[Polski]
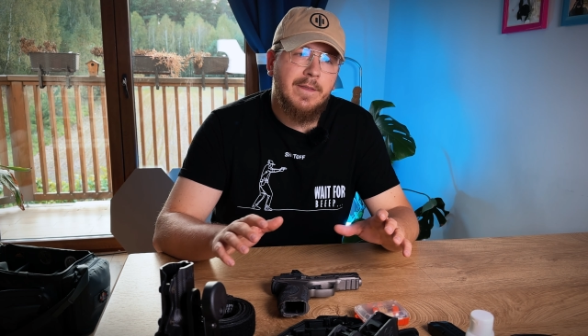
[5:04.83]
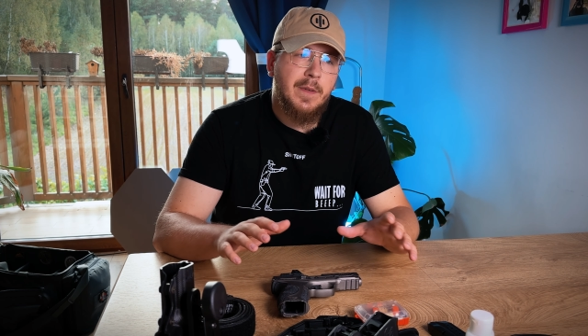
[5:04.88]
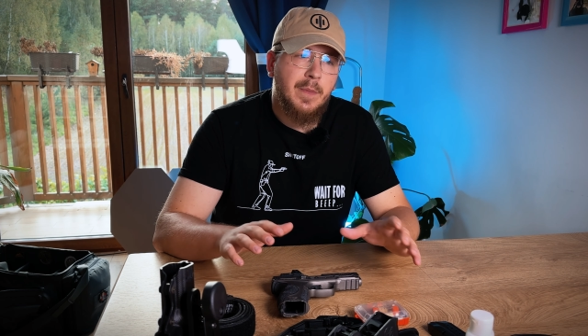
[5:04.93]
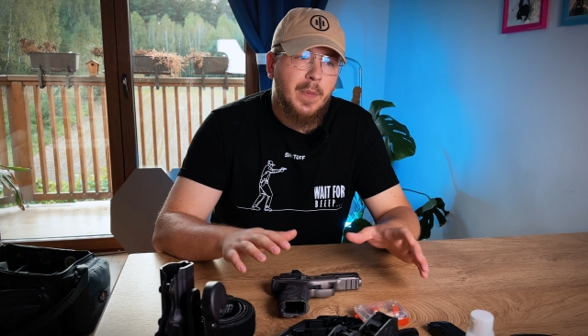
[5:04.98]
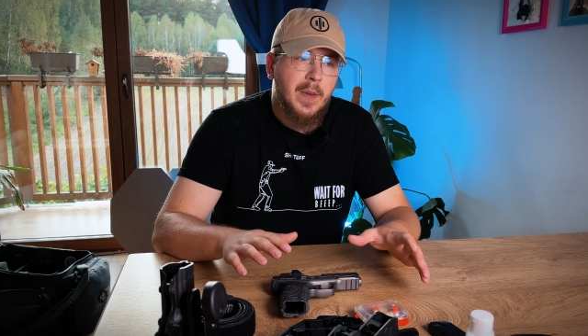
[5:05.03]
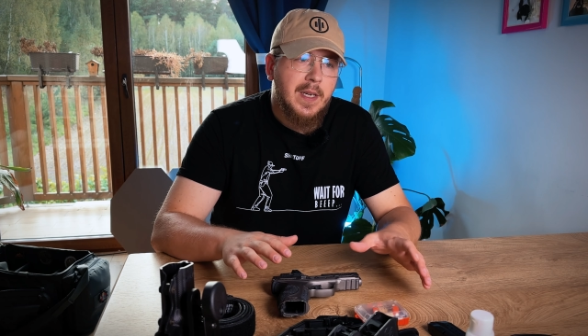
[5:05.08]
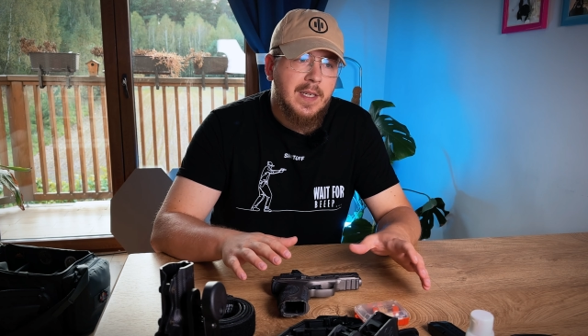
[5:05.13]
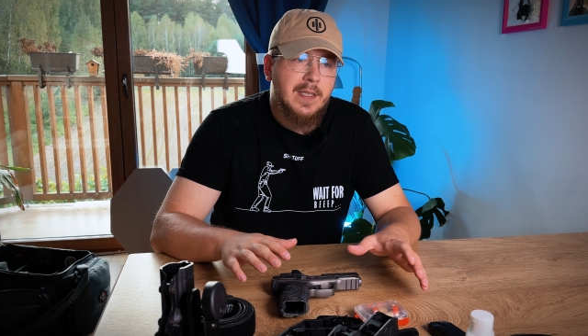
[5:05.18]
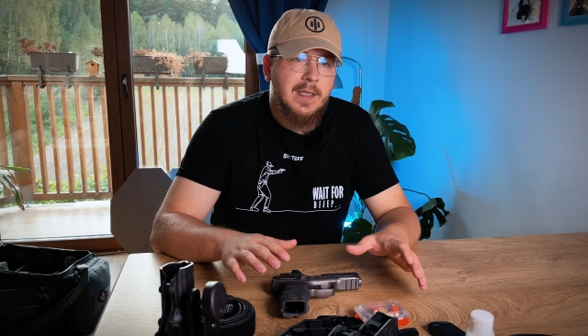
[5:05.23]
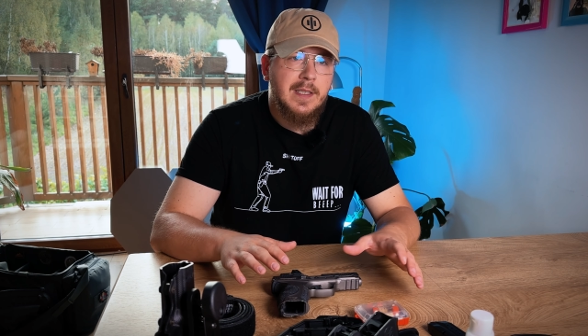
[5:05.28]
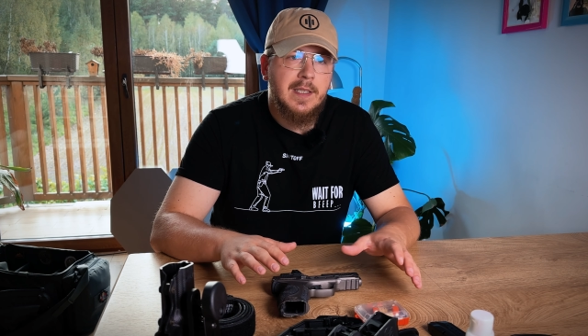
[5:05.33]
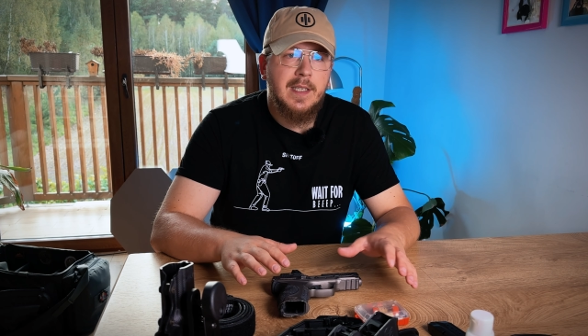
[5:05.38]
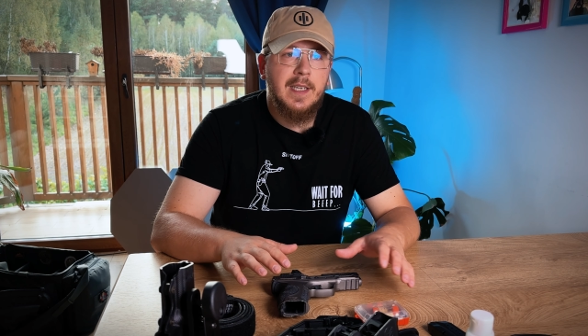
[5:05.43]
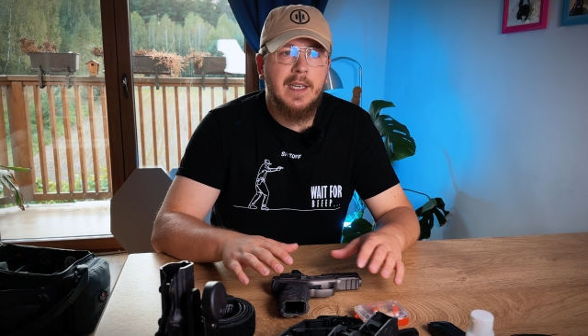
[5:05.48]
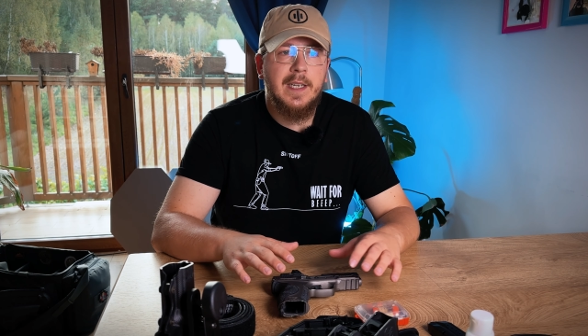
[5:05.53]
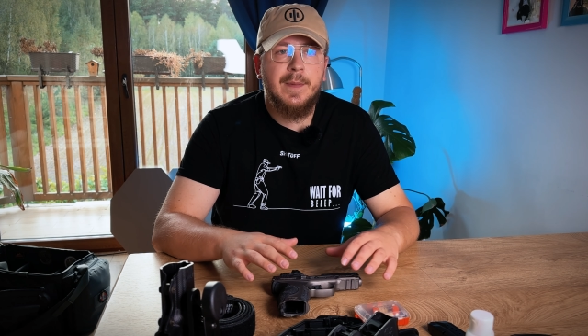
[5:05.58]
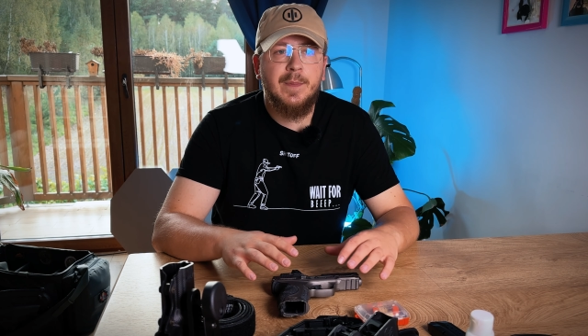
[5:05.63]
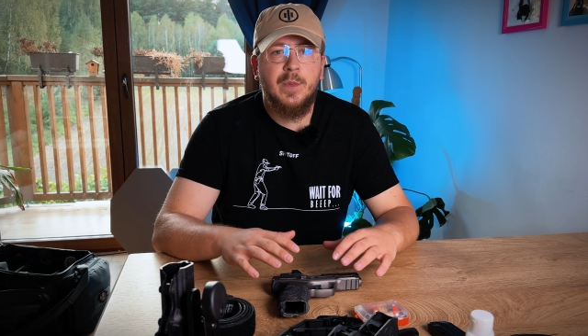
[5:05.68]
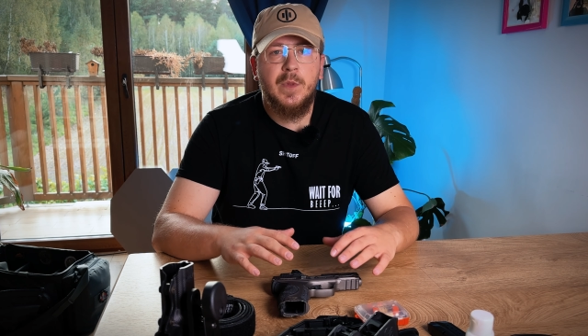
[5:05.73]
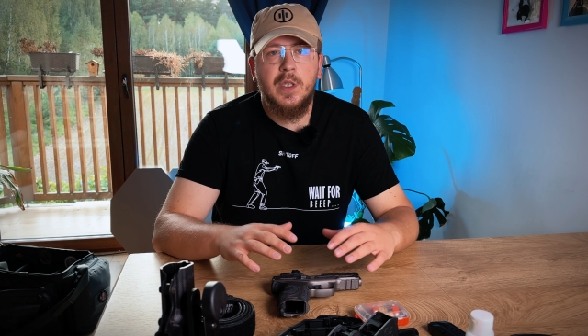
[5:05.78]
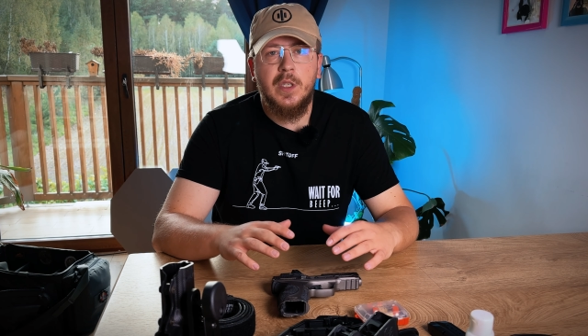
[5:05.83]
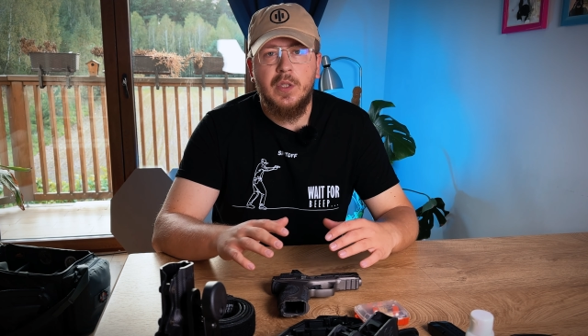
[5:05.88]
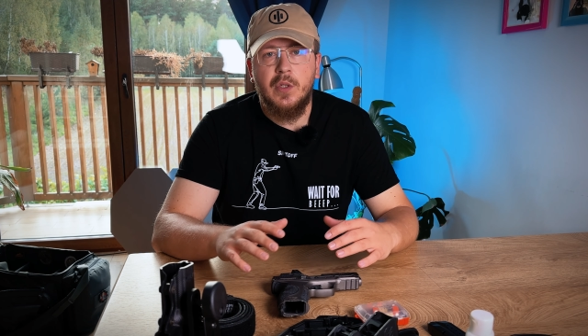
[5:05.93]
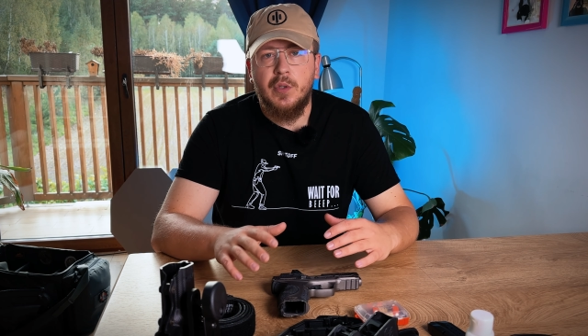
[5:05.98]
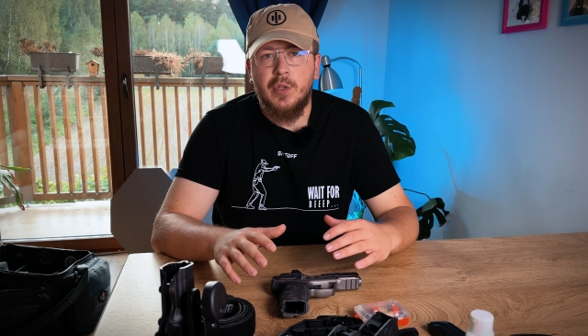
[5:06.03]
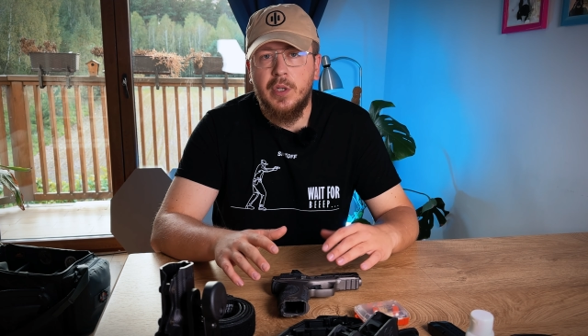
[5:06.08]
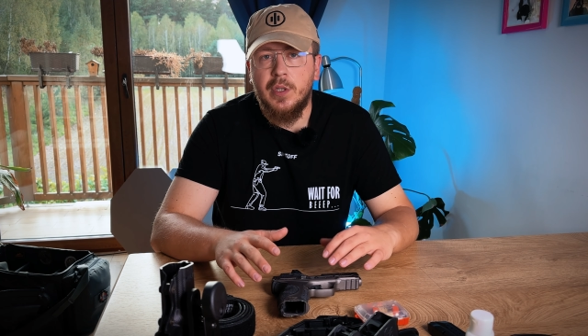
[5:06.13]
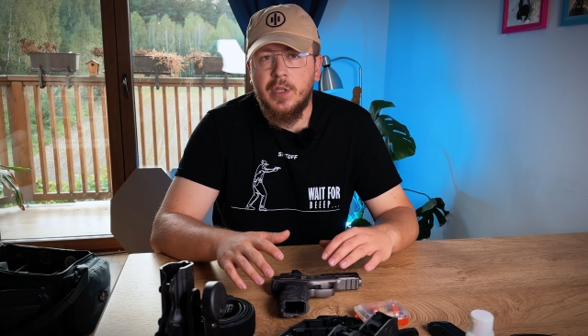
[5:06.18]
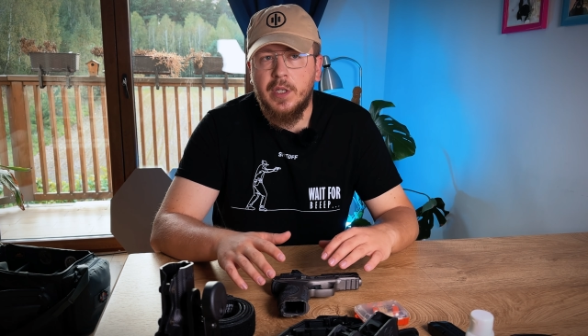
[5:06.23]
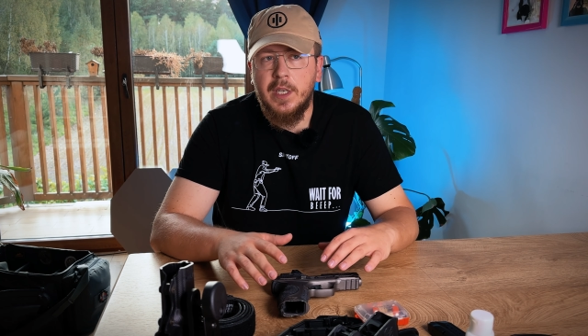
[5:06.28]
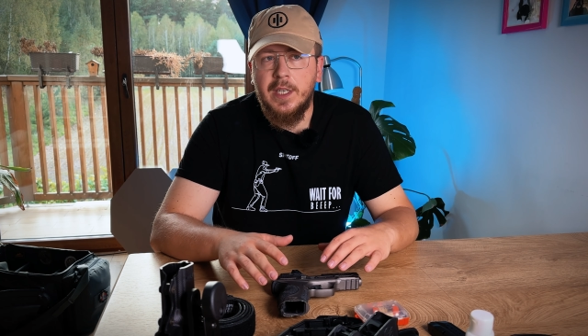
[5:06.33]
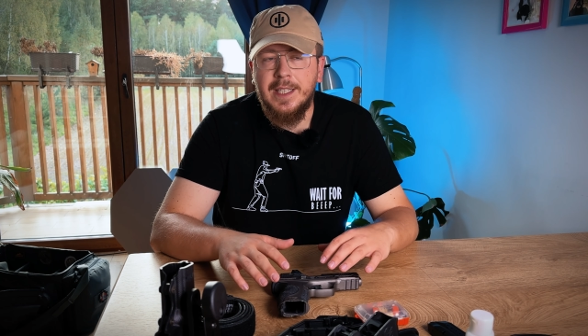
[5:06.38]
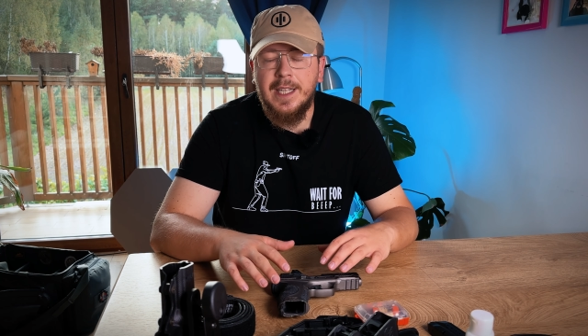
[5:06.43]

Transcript: W IPSC jest troszeczkę